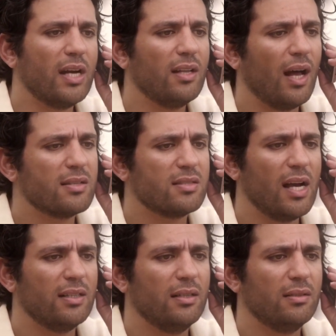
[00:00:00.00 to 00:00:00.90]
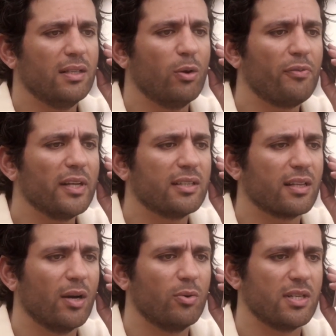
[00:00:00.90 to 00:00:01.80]
سعيد الحظ يعني لو وافقتي
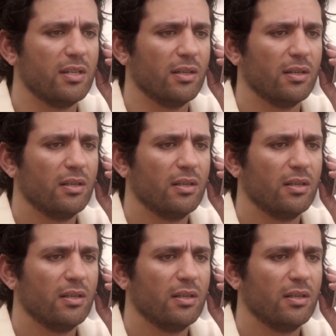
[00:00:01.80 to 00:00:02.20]
تتجوزيني